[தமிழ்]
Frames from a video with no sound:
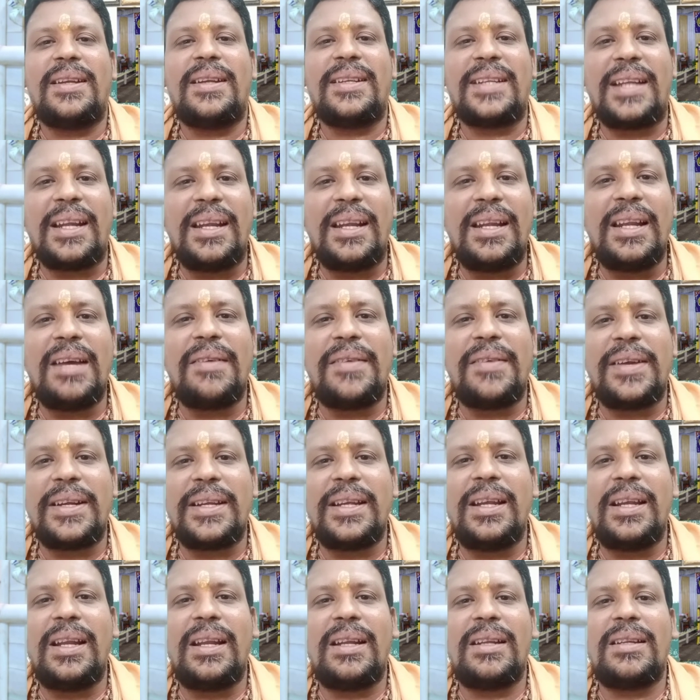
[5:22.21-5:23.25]
நல்ல
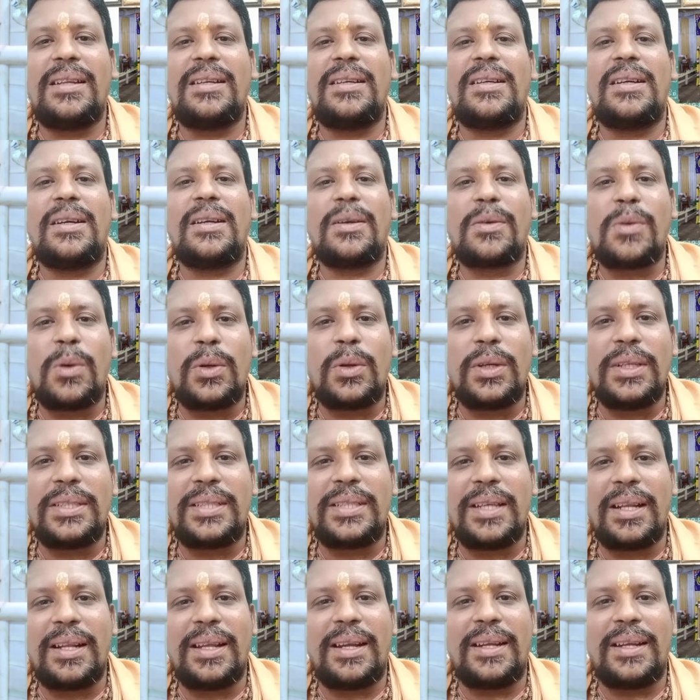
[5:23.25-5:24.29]
வழியில் கொண்டு
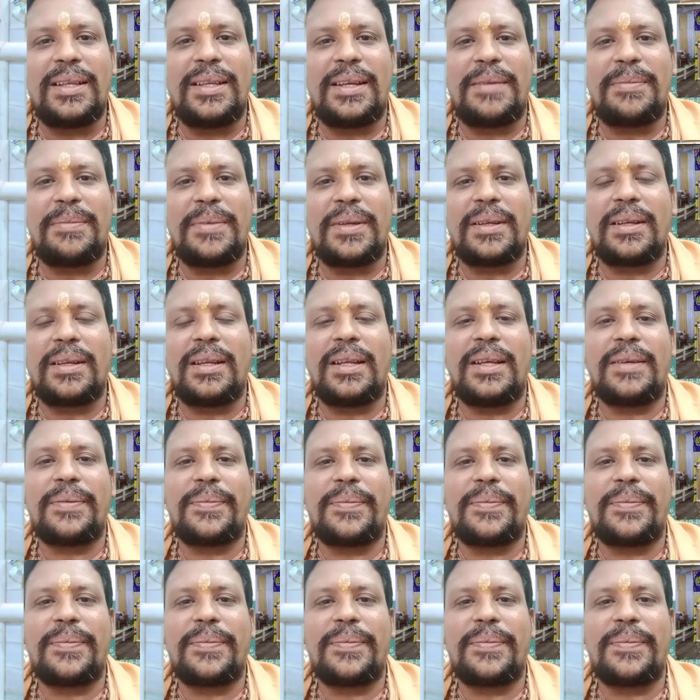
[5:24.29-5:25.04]
செல்கிறது அன்பர்களே